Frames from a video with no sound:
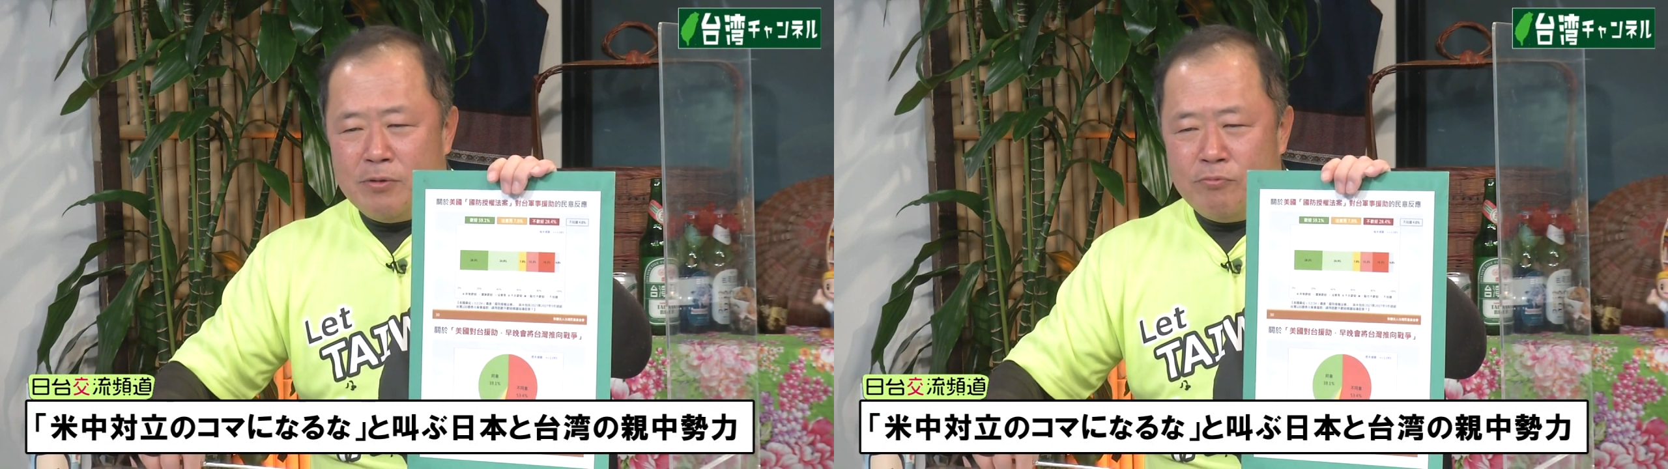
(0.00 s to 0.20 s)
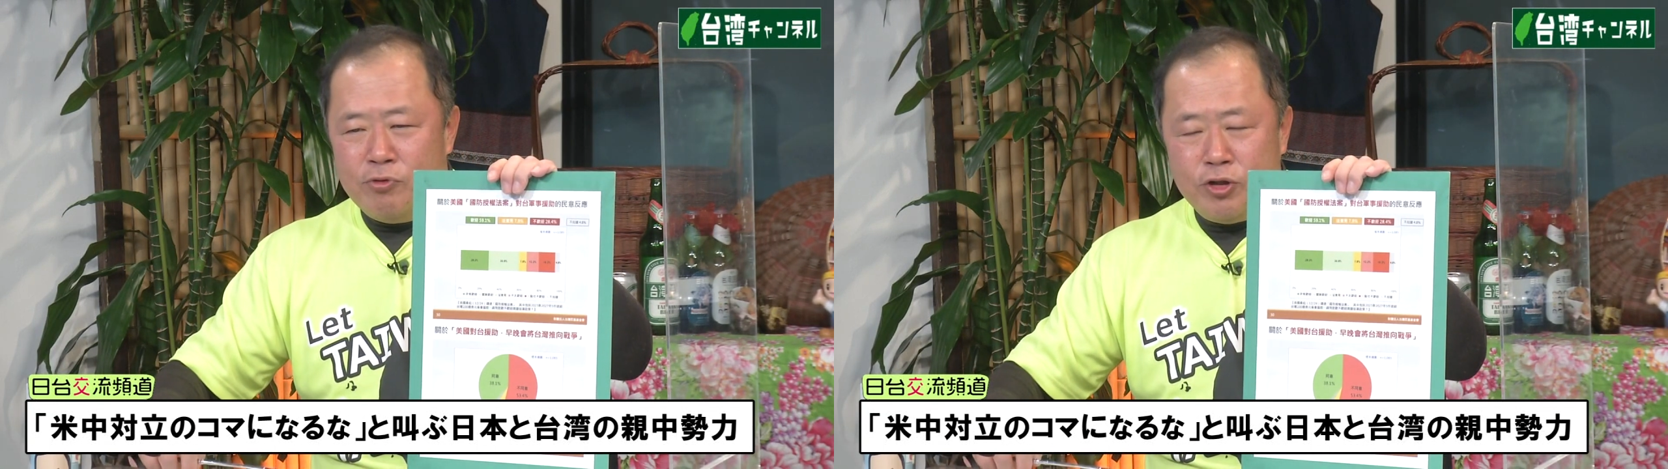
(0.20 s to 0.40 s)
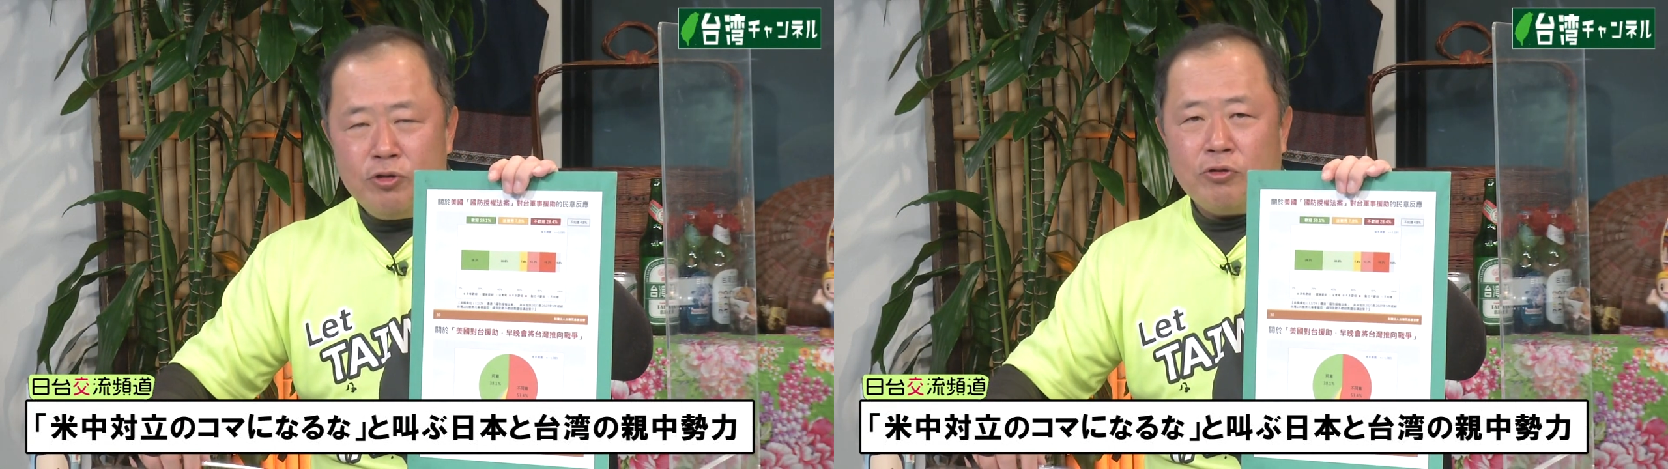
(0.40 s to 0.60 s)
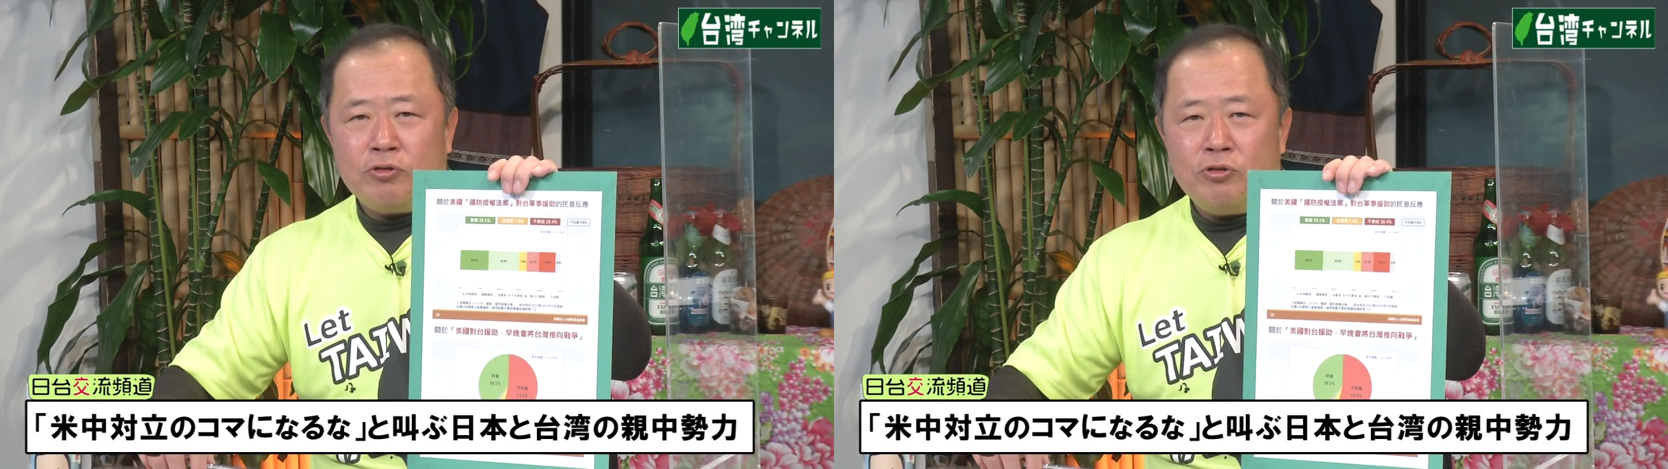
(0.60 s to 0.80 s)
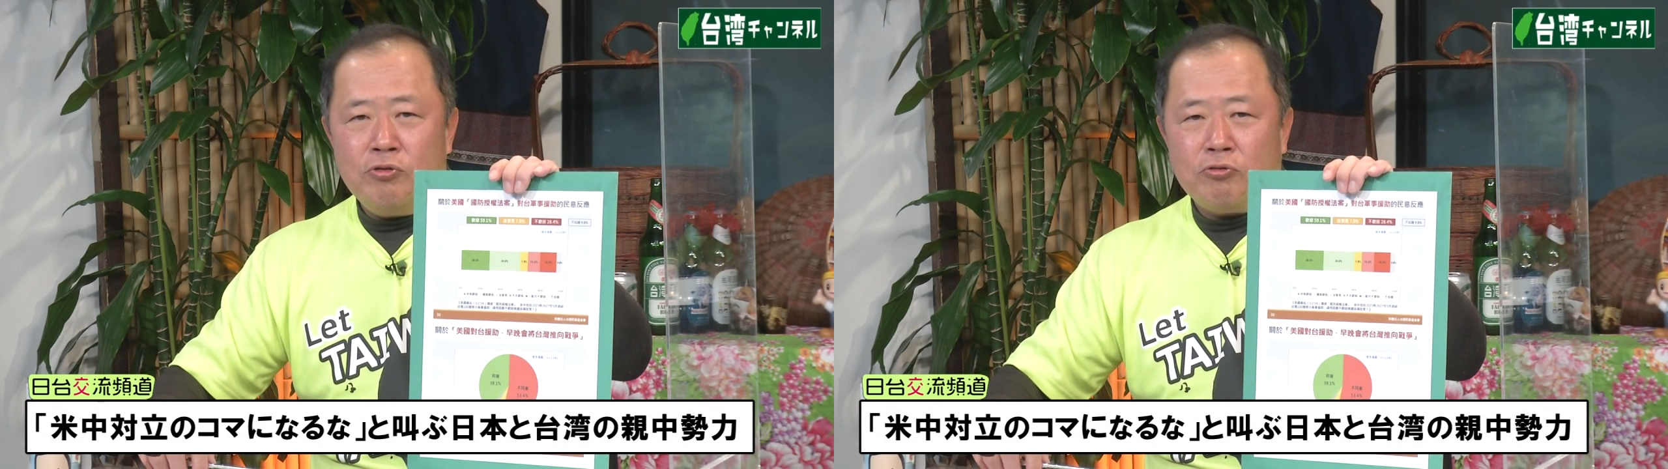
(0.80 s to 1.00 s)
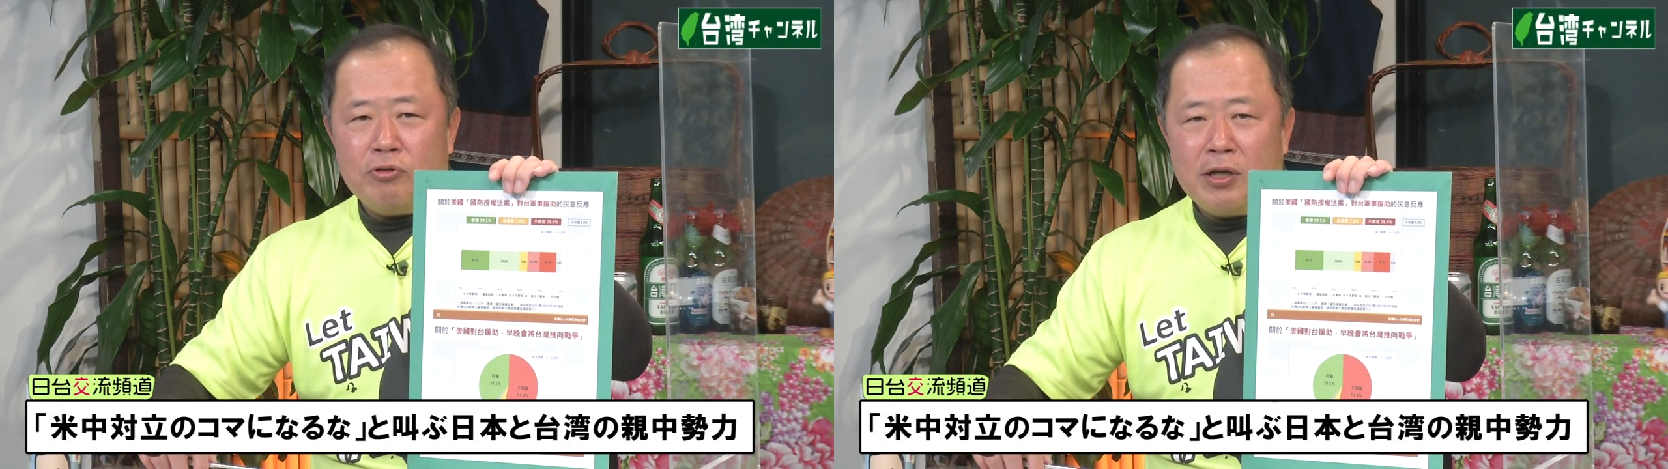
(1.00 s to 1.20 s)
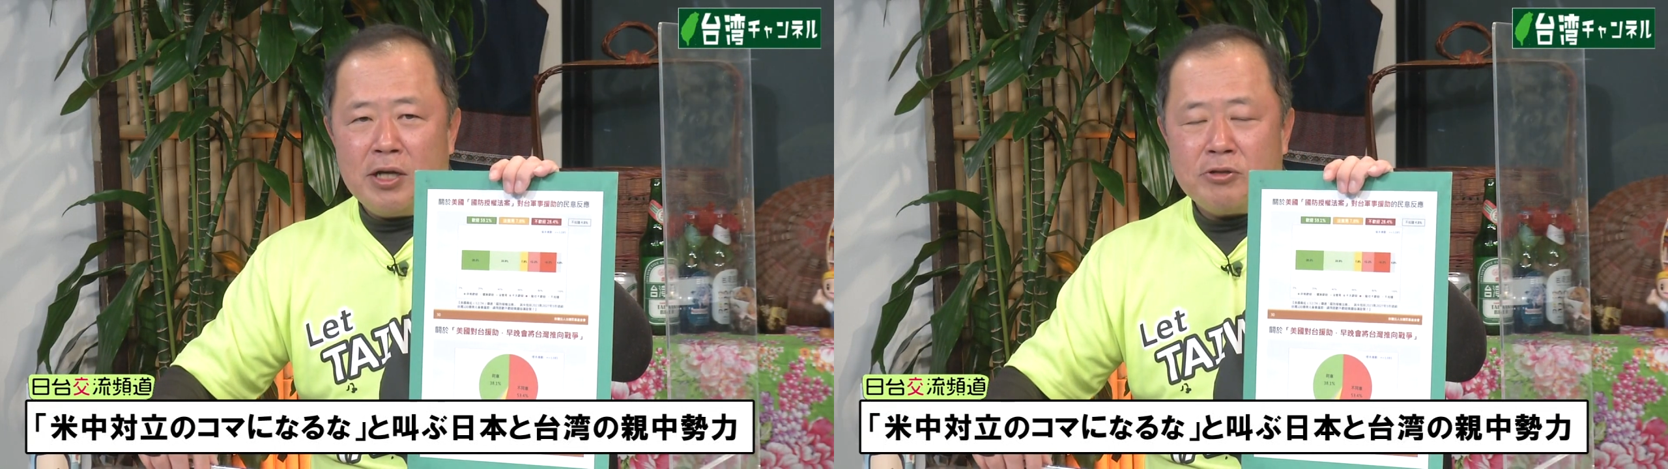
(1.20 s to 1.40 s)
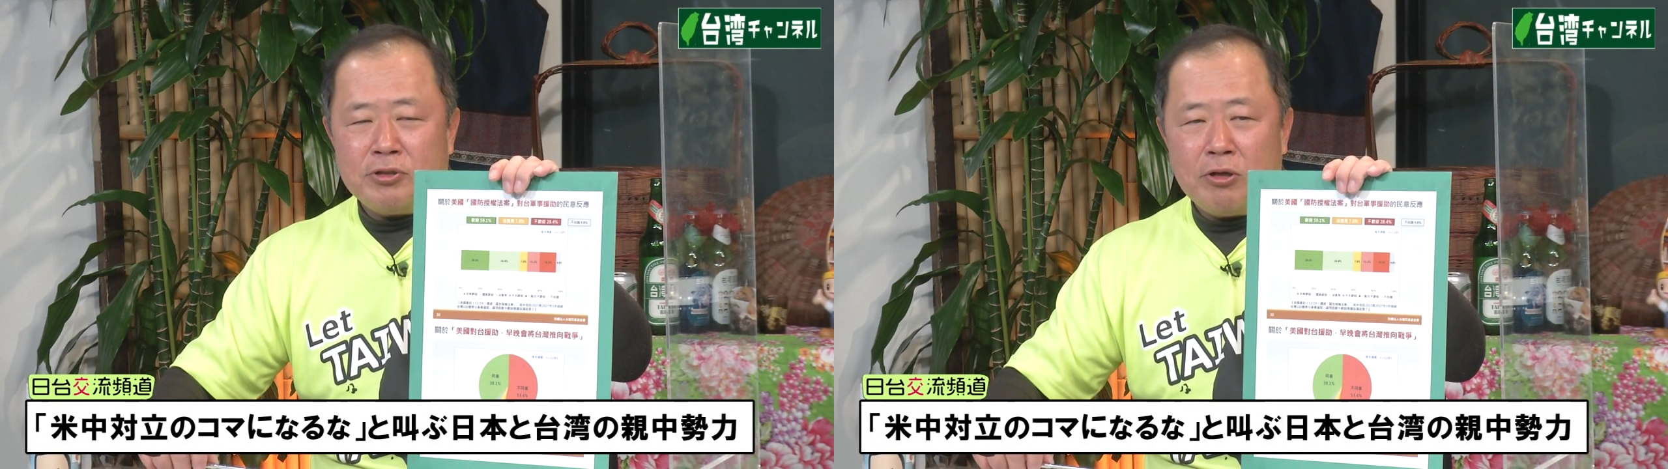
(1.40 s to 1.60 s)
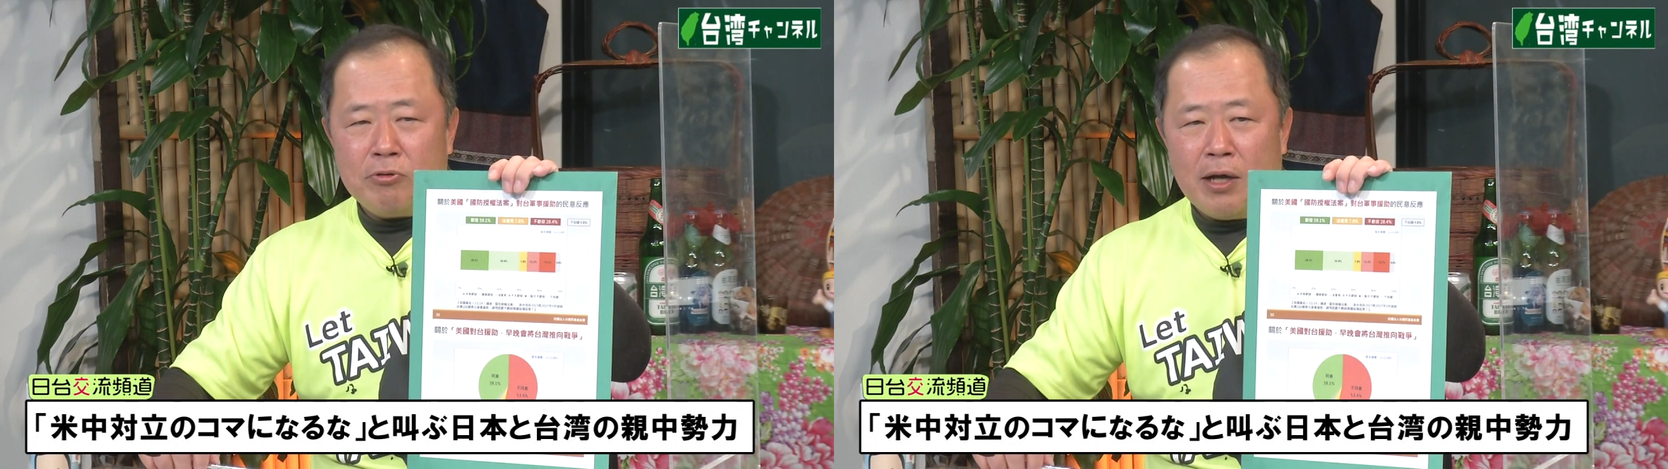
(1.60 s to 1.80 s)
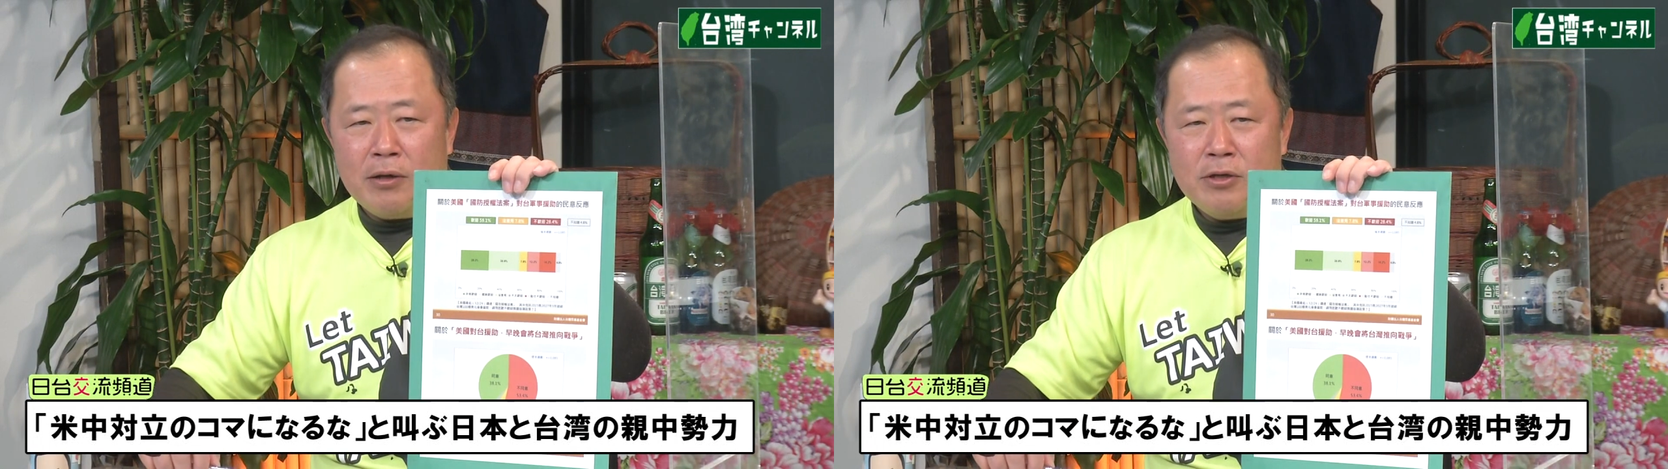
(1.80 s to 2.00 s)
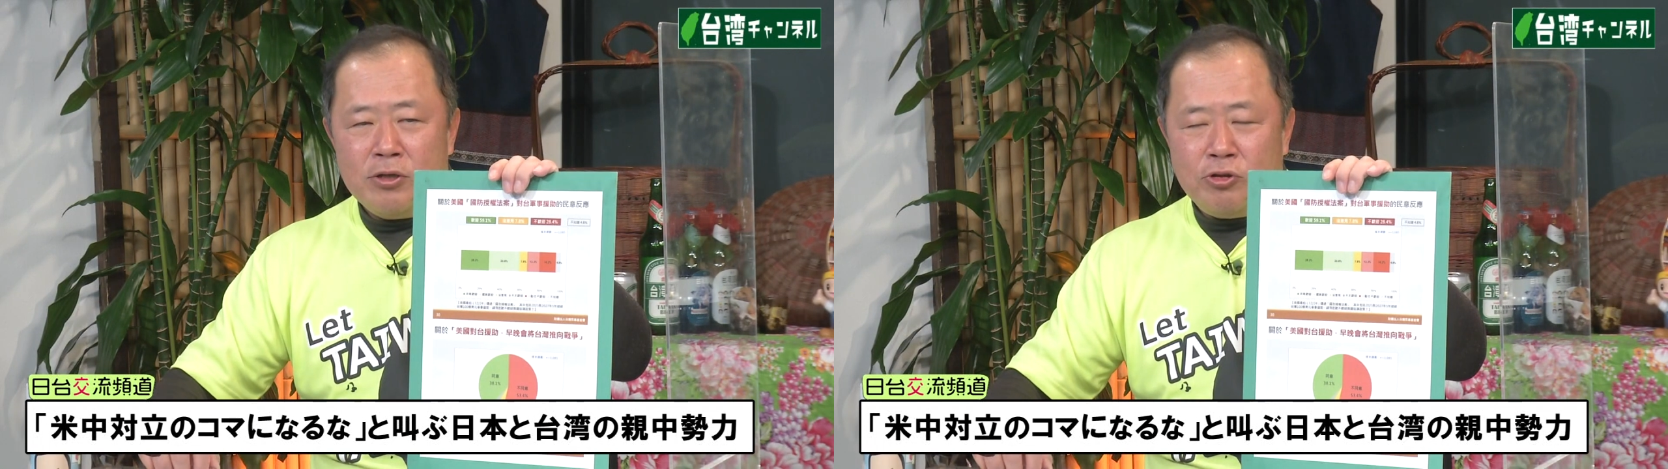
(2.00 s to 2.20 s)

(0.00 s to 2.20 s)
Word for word: むしろ中国と仲良くした方が、